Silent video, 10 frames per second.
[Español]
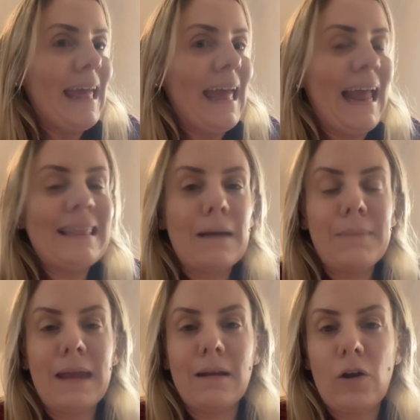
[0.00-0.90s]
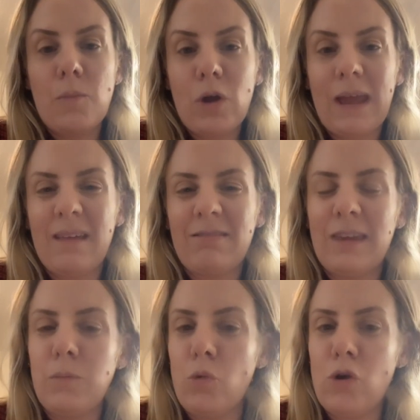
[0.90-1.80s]
él también como que
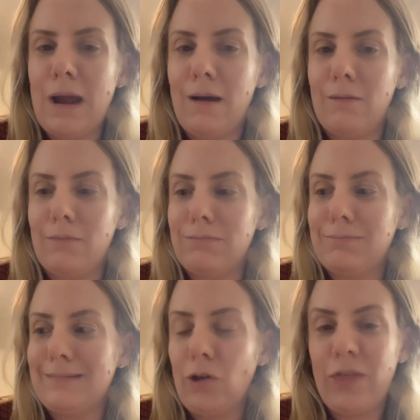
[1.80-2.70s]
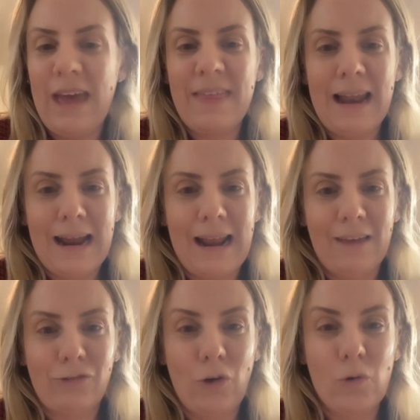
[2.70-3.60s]
simula los días de la
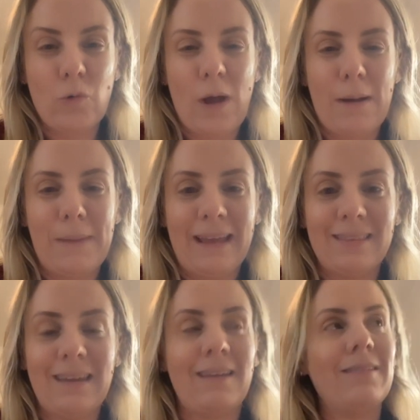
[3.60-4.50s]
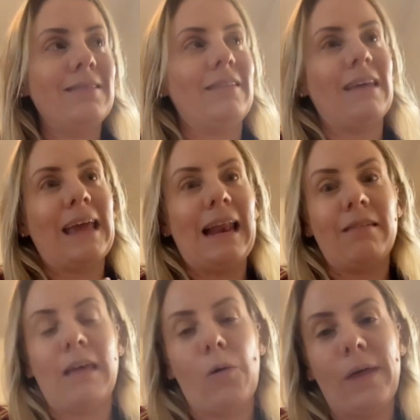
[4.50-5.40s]
creación nuevamente. Dicen que
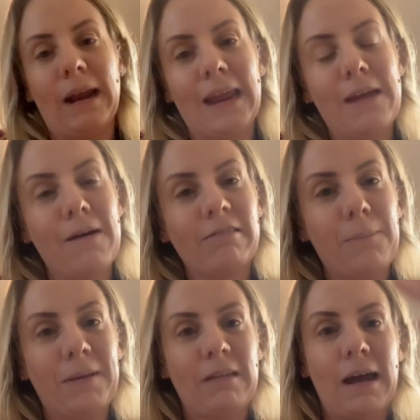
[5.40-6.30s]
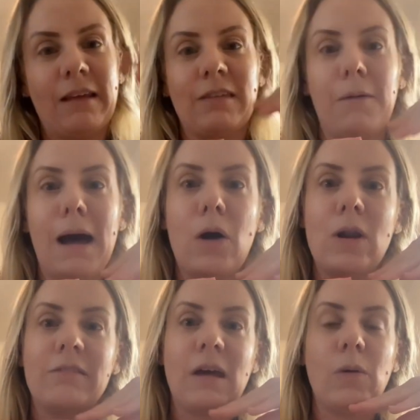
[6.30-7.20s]
las aguas de arriba se pasaban hacia abajo,
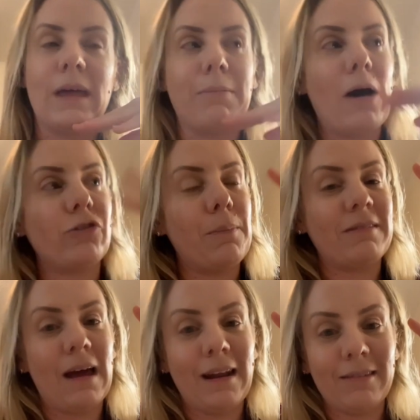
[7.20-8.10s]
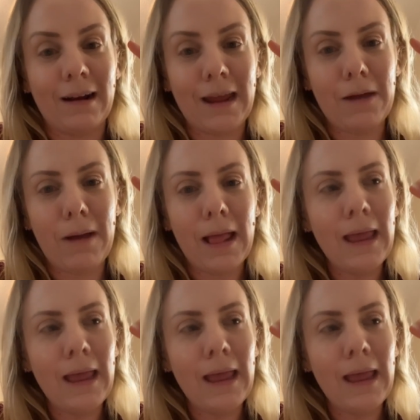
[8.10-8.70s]
las aguas de abajo se pasaban hacia arriba,